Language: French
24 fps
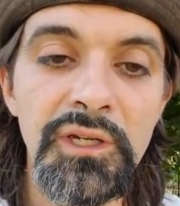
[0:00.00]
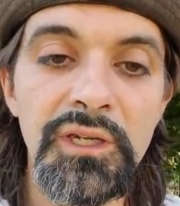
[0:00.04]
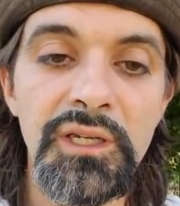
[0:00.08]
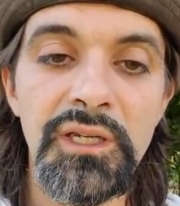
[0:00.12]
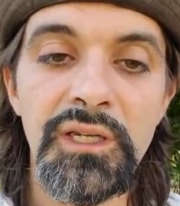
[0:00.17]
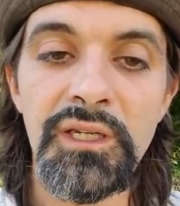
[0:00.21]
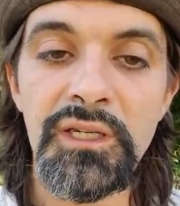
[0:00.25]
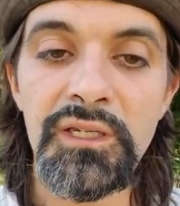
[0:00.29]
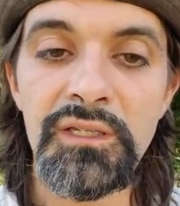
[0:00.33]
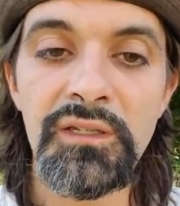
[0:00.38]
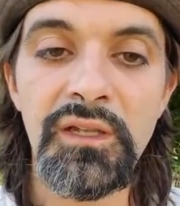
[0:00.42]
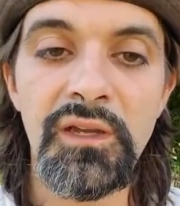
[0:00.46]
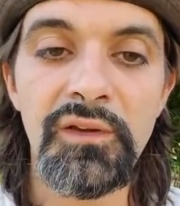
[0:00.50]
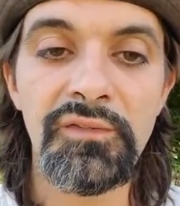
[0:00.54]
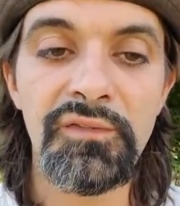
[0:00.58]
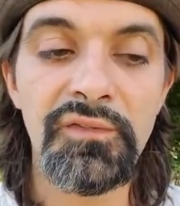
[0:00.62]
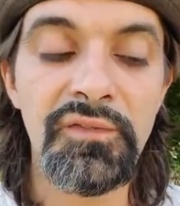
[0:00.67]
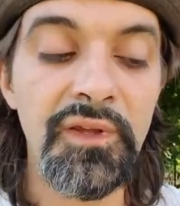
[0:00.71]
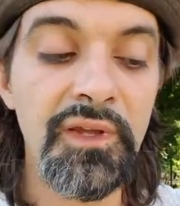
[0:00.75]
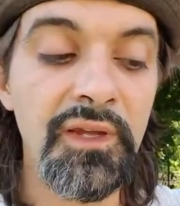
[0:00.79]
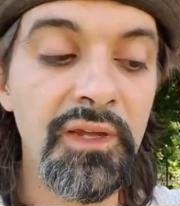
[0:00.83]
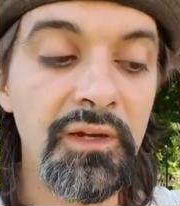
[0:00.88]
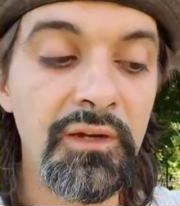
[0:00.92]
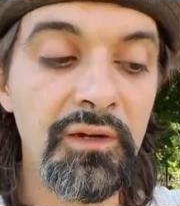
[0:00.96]
et
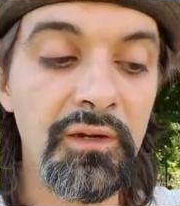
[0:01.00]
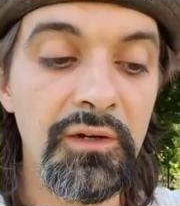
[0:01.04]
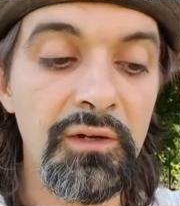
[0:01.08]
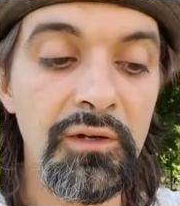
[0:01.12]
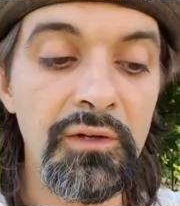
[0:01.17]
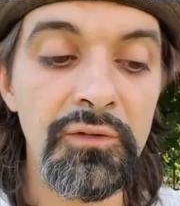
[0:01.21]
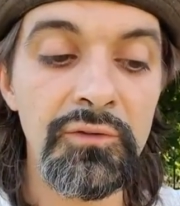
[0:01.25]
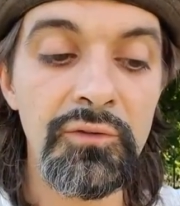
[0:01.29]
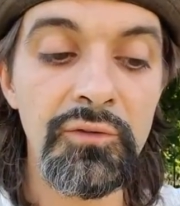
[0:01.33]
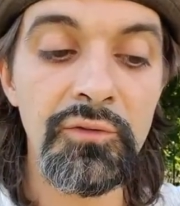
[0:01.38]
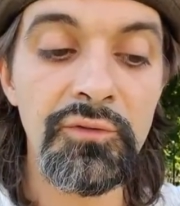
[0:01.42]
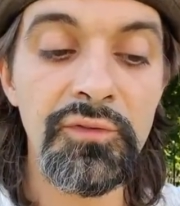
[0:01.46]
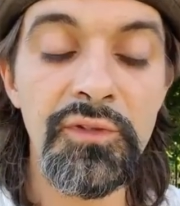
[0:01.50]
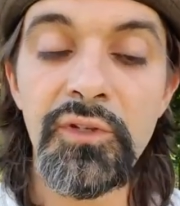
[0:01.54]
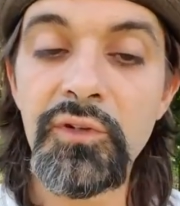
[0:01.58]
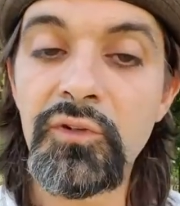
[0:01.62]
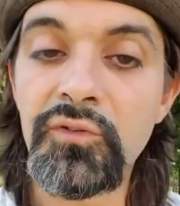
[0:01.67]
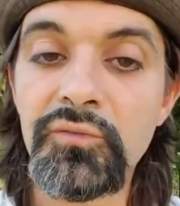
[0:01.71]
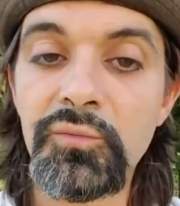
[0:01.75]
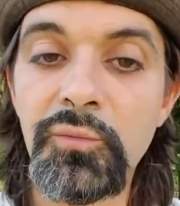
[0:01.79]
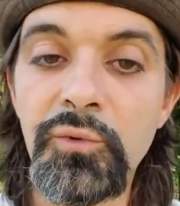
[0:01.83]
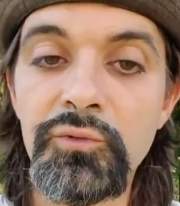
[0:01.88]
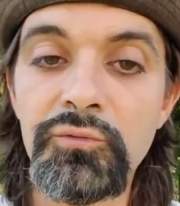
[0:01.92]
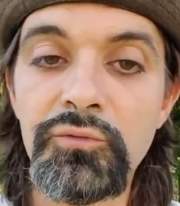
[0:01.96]
d'affaires euh, de
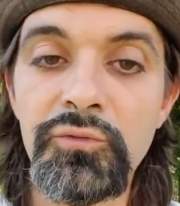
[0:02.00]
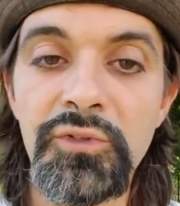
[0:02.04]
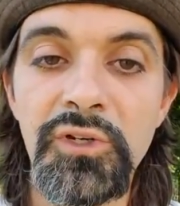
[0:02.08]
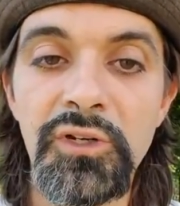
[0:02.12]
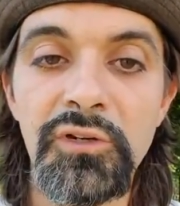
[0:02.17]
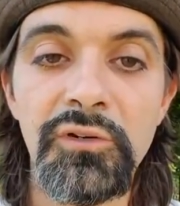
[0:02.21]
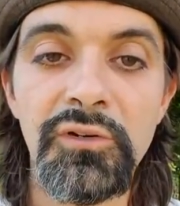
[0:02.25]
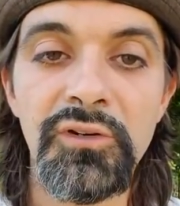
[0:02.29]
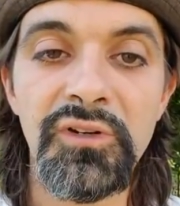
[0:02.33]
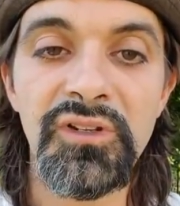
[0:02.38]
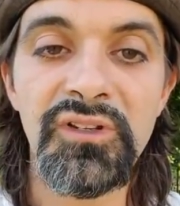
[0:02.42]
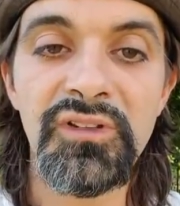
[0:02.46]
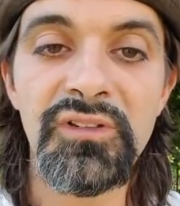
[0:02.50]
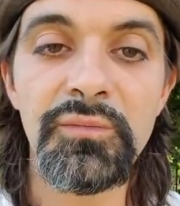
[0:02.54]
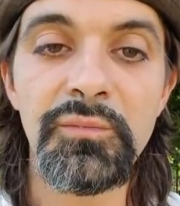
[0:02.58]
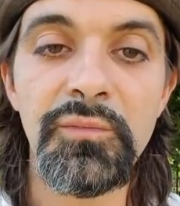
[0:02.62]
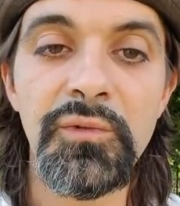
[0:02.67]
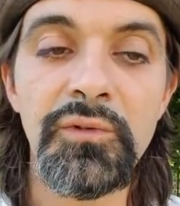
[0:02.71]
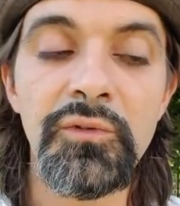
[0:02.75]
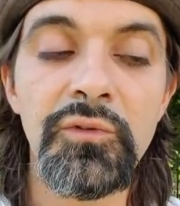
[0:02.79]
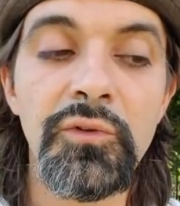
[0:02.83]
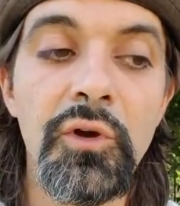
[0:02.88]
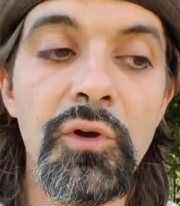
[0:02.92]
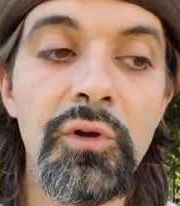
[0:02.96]
financement du
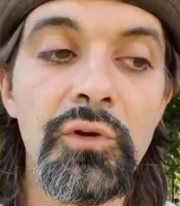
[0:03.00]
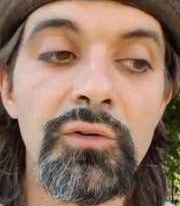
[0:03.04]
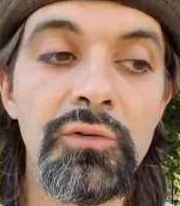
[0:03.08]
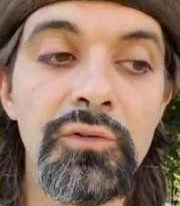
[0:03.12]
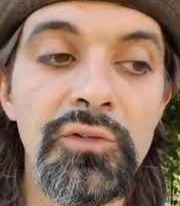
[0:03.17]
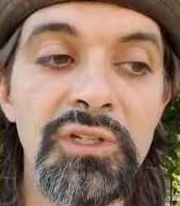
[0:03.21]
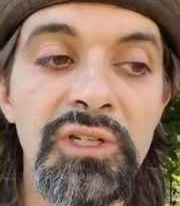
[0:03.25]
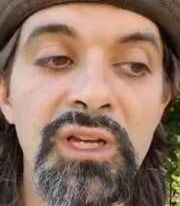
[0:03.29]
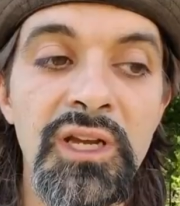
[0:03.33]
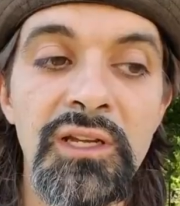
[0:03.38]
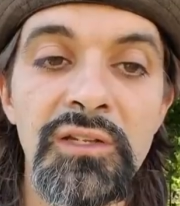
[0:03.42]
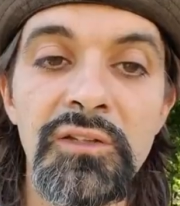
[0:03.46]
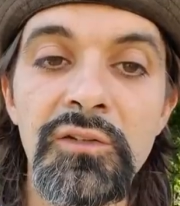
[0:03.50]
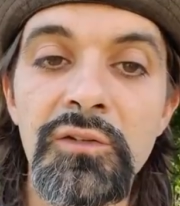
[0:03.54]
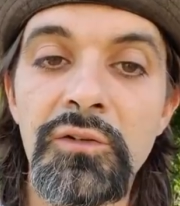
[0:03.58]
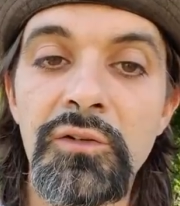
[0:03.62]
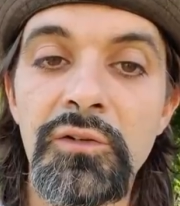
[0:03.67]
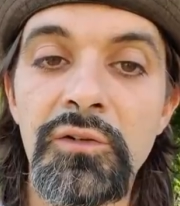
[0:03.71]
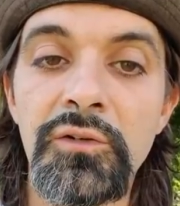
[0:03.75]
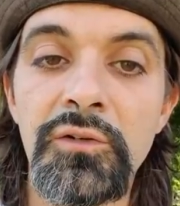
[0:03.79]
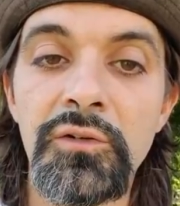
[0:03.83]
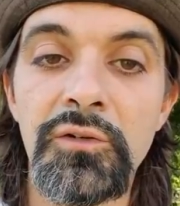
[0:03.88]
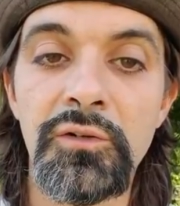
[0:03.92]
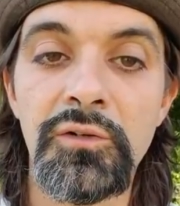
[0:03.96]
terrorisme dans le
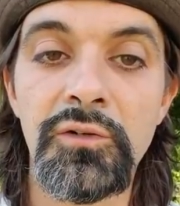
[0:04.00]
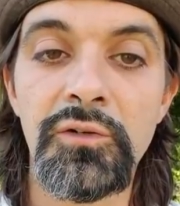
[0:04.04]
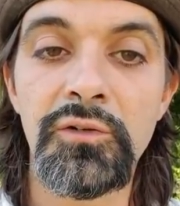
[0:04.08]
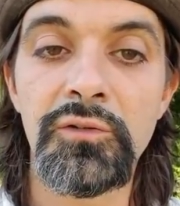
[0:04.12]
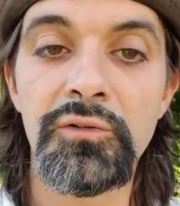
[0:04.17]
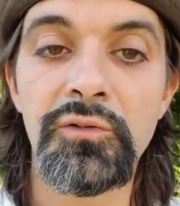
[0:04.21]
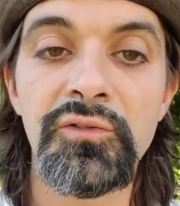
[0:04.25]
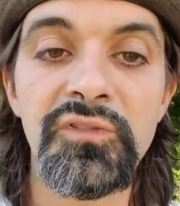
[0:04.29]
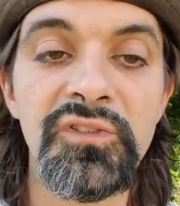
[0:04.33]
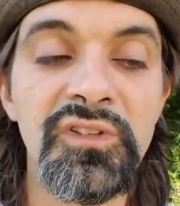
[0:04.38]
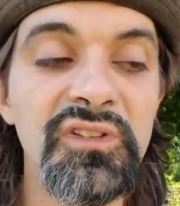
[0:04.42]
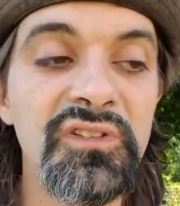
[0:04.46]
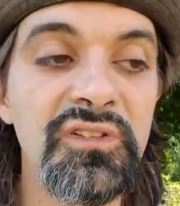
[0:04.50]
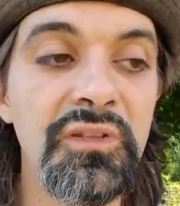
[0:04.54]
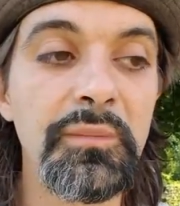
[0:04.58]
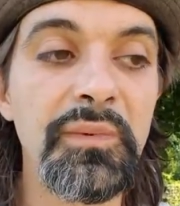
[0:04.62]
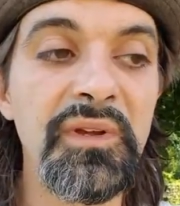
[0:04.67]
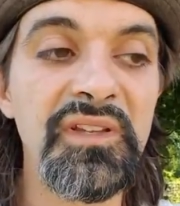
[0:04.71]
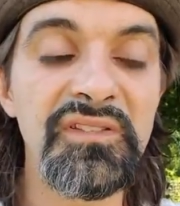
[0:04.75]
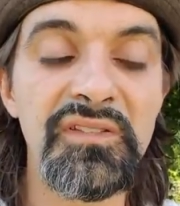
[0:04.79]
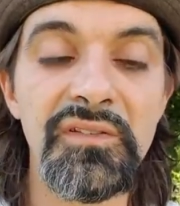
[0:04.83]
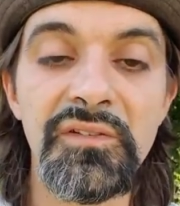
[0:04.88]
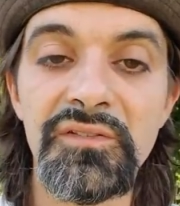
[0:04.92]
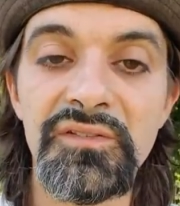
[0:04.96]
cadre de ce qui s'est
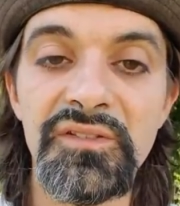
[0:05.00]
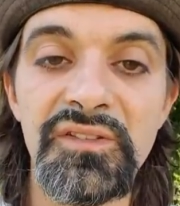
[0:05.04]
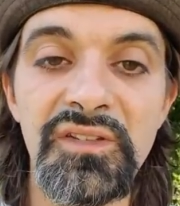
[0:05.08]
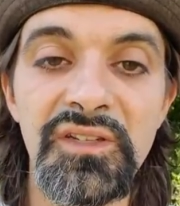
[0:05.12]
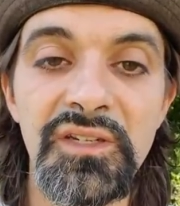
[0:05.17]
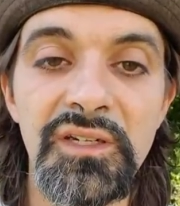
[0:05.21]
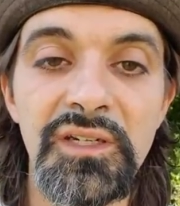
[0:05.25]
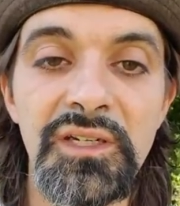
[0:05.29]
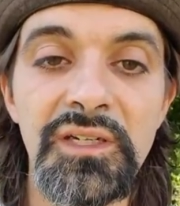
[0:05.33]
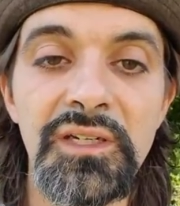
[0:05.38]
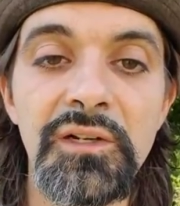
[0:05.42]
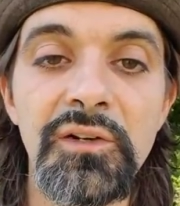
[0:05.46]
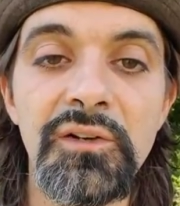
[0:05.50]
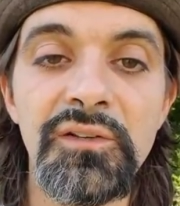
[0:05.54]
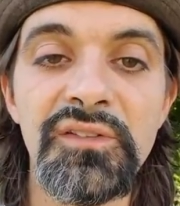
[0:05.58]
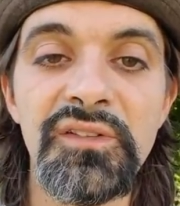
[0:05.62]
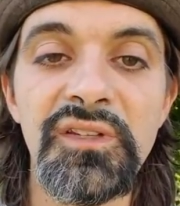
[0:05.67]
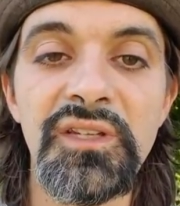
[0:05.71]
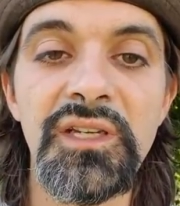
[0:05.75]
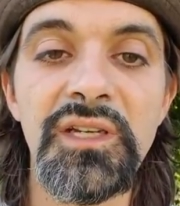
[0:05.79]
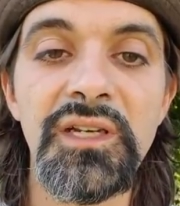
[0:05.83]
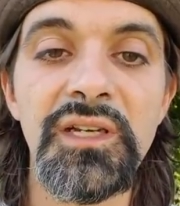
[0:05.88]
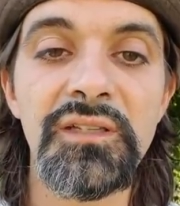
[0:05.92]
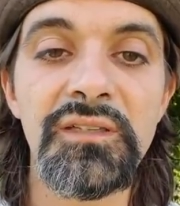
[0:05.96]
passé en Syrie
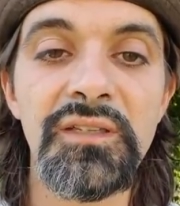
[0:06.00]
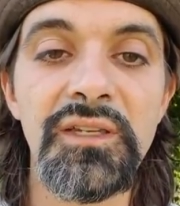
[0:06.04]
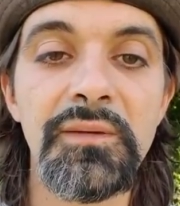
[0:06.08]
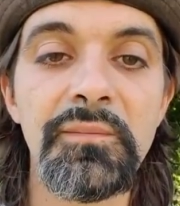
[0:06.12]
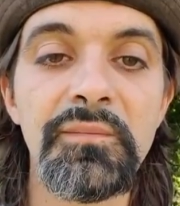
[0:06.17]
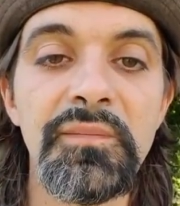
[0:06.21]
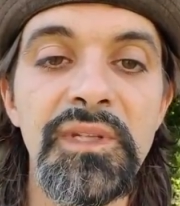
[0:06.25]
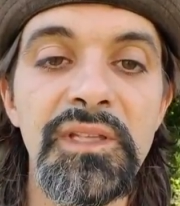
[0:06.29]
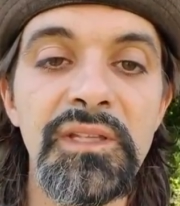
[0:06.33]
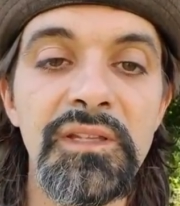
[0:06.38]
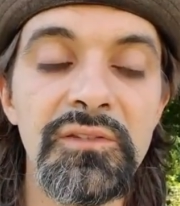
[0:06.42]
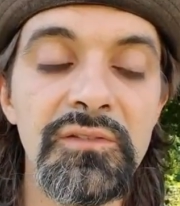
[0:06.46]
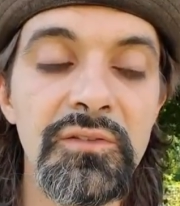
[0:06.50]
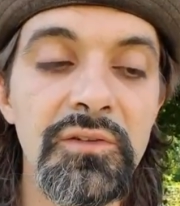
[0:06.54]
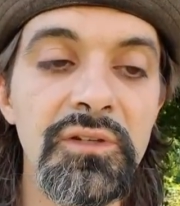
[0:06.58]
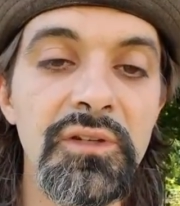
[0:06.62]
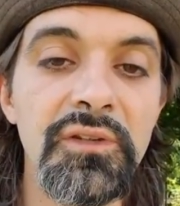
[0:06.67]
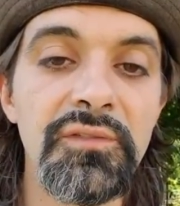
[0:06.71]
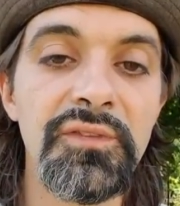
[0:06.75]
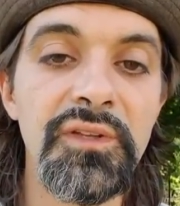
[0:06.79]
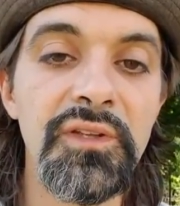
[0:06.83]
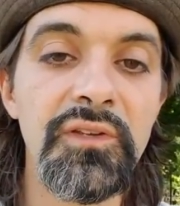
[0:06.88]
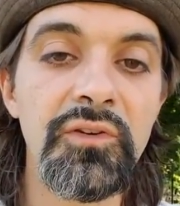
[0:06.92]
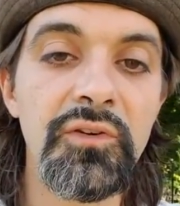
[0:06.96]
lorsqu'il était ministre
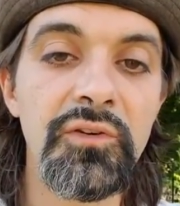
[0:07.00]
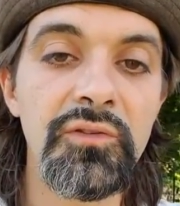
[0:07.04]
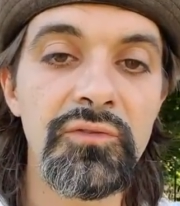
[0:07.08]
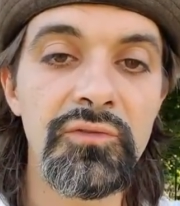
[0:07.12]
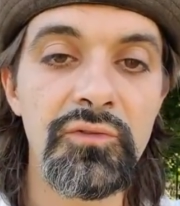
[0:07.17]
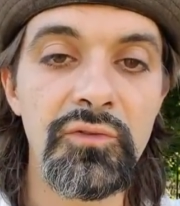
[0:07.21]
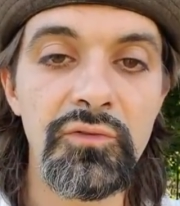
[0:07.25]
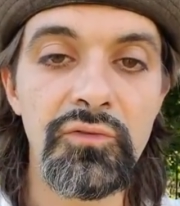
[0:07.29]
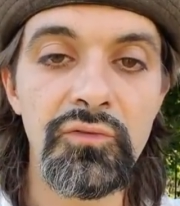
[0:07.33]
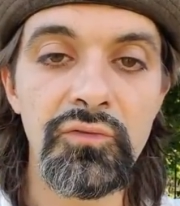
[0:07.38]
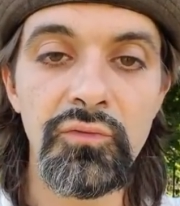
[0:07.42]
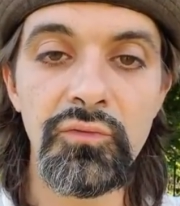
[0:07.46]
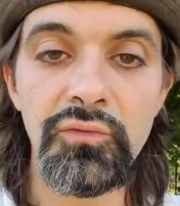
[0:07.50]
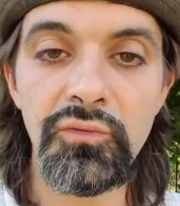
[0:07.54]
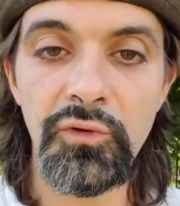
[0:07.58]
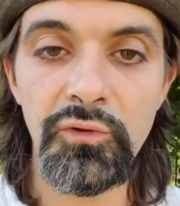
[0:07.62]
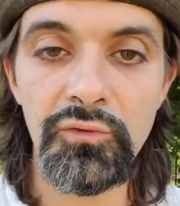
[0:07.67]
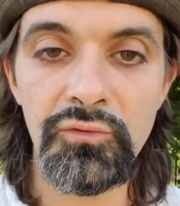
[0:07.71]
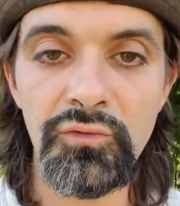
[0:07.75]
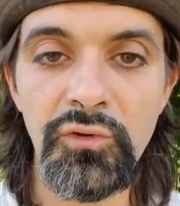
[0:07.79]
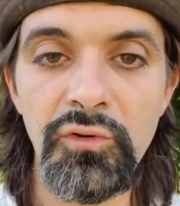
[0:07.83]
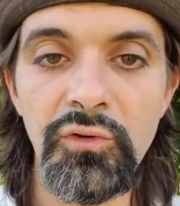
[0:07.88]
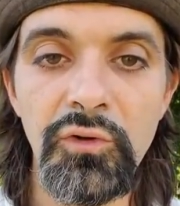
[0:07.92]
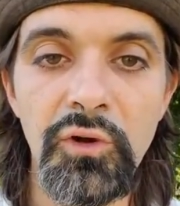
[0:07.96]
des Finances sous
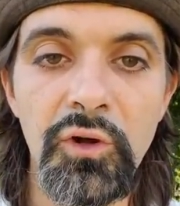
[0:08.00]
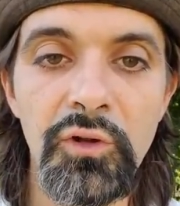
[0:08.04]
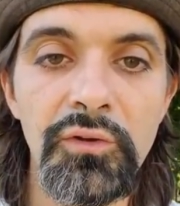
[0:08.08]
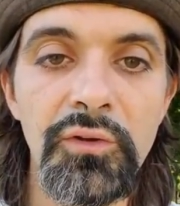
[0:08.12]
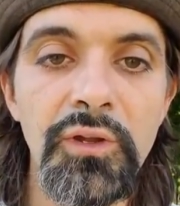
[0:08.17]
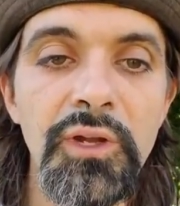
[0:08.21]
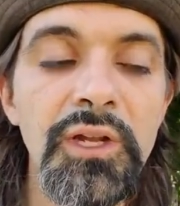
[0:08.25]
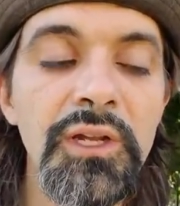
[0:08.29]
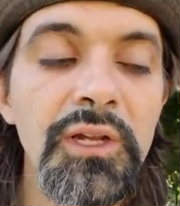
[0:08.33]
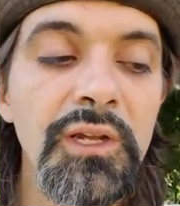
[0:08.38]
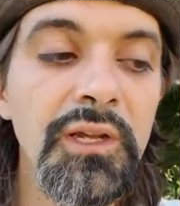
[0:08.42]
François Hollande.